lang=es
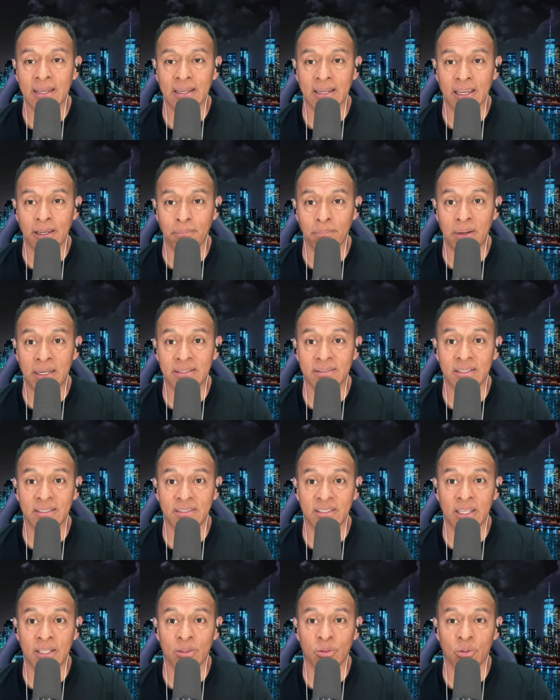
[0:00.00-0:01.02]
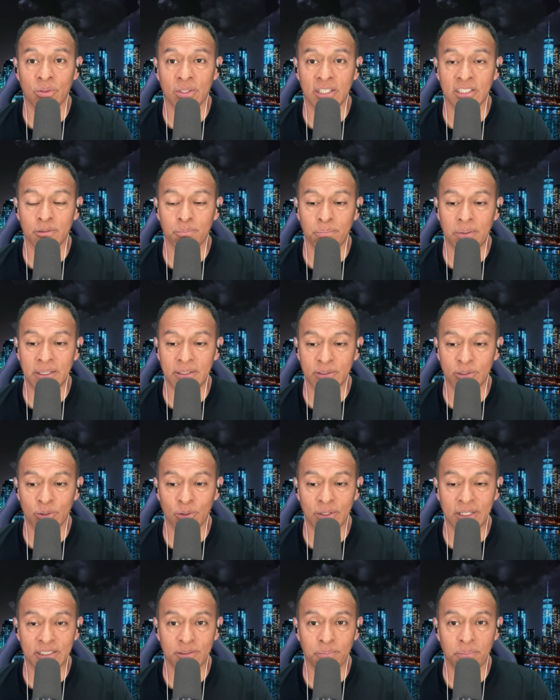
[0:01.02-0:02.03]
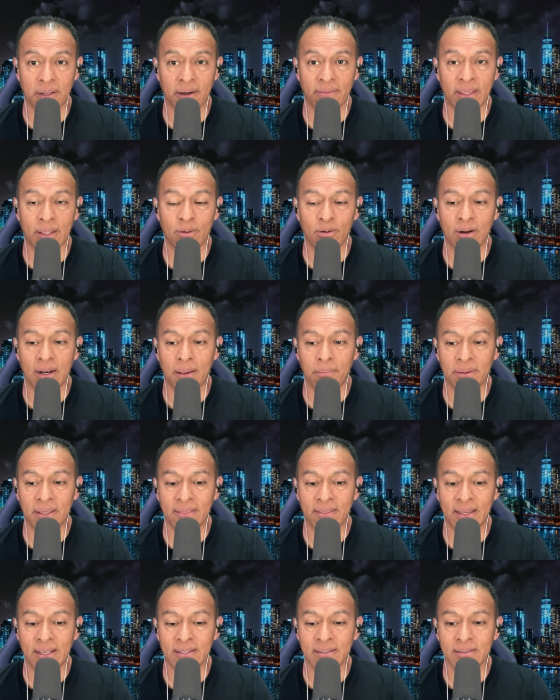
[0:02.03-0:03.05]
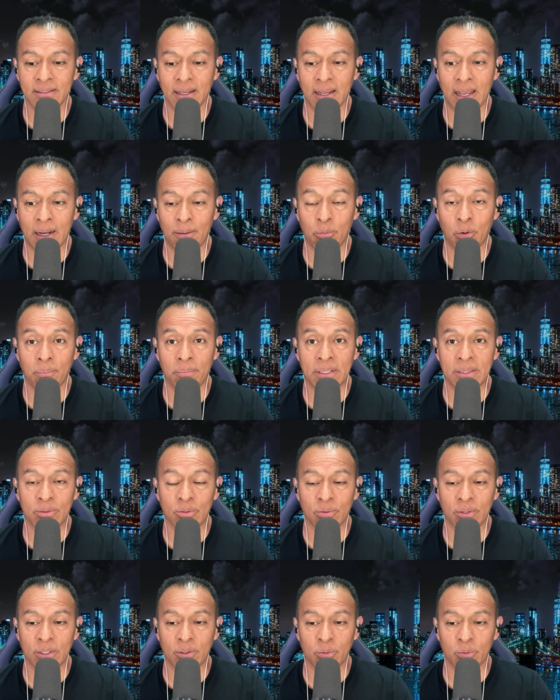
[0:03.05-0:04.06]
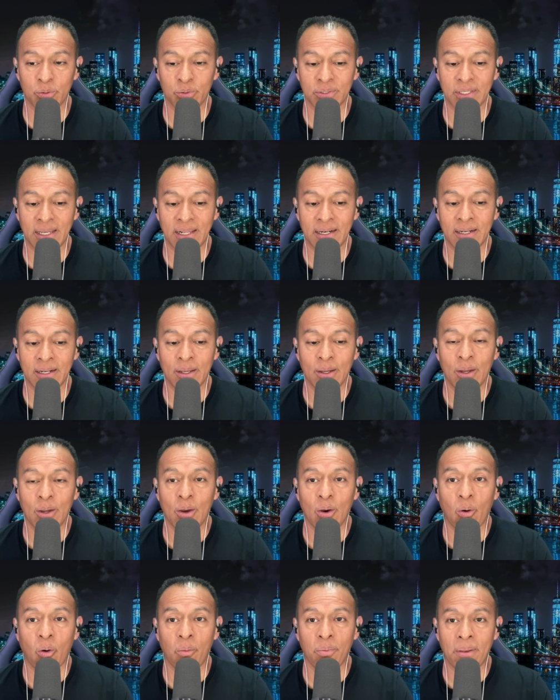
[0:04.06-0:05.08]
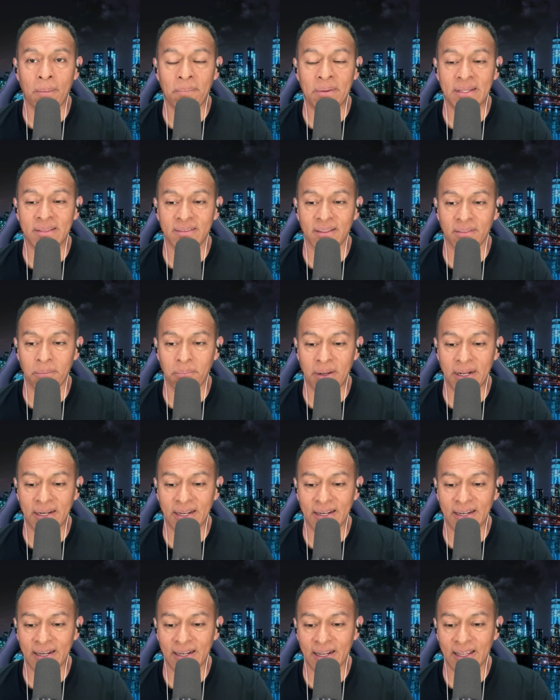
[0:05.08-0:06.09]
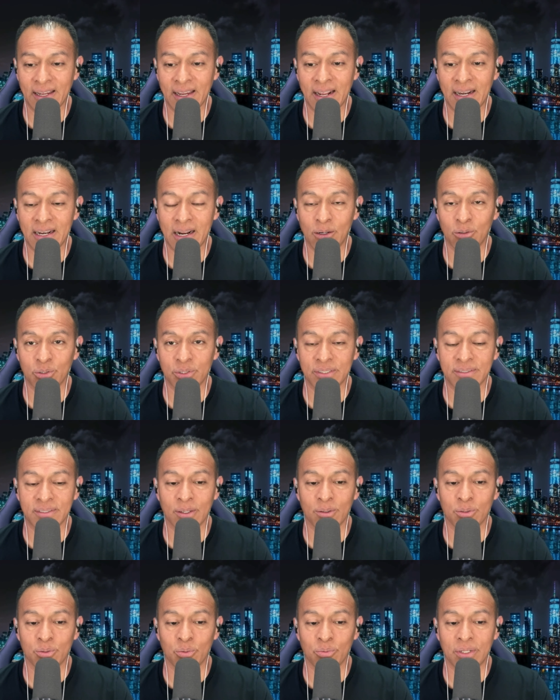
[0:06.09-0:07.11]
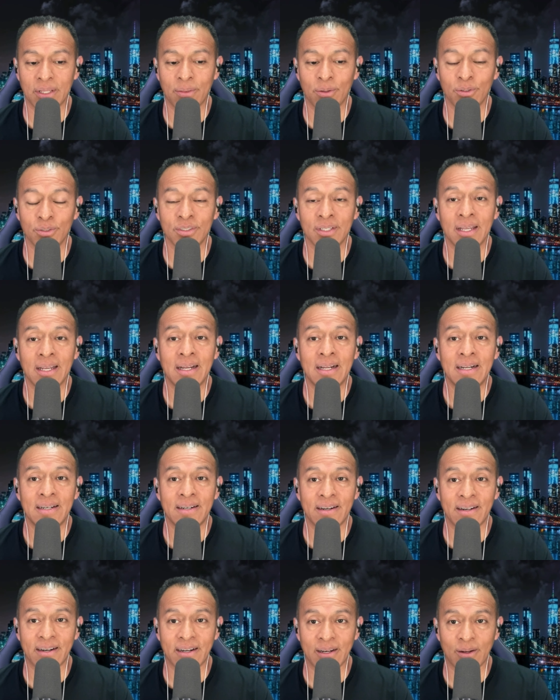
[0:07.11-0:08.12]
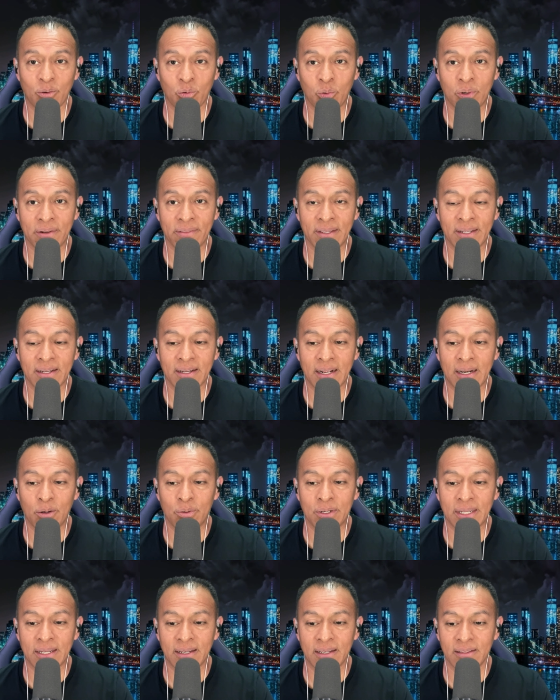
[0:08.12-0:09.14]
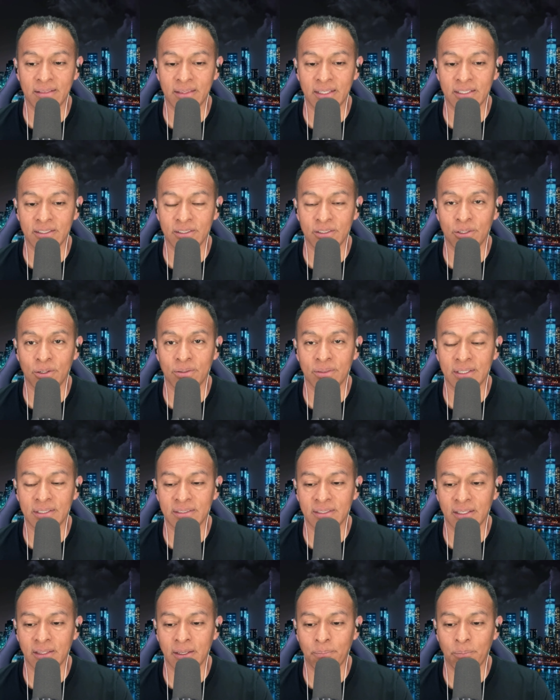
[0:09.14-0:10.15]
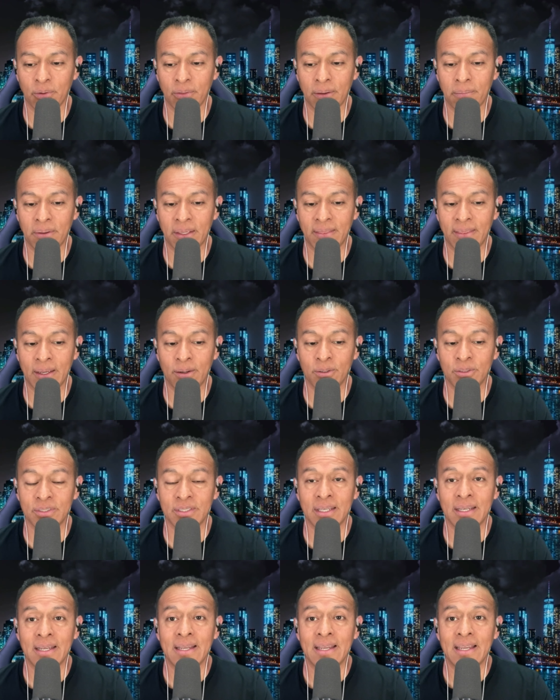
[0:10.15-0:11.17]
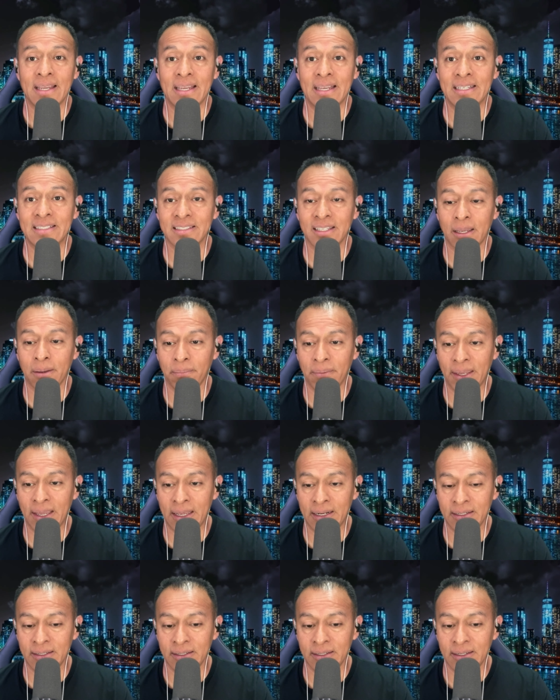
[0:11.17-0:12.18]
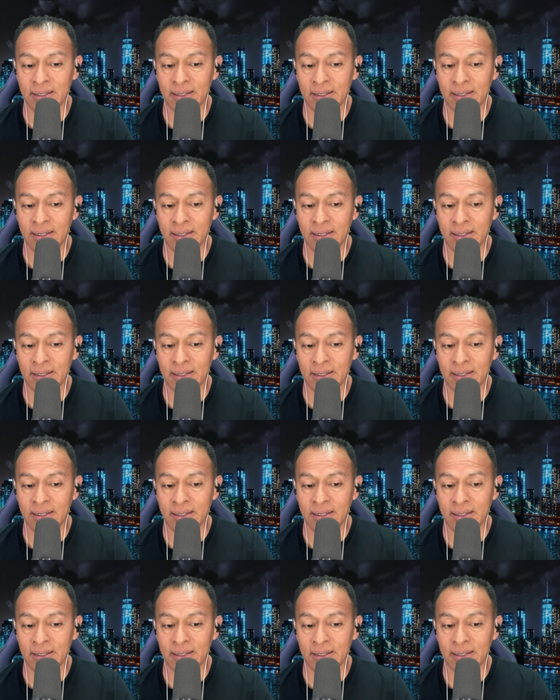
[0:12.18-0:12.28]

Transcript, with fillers: que más de 110 personas perdieron la vida al momento de cruzar, obviamente de manera ilegal, a los Estados Unidos. Recuerden que la única intención de este tipo de videos es que vean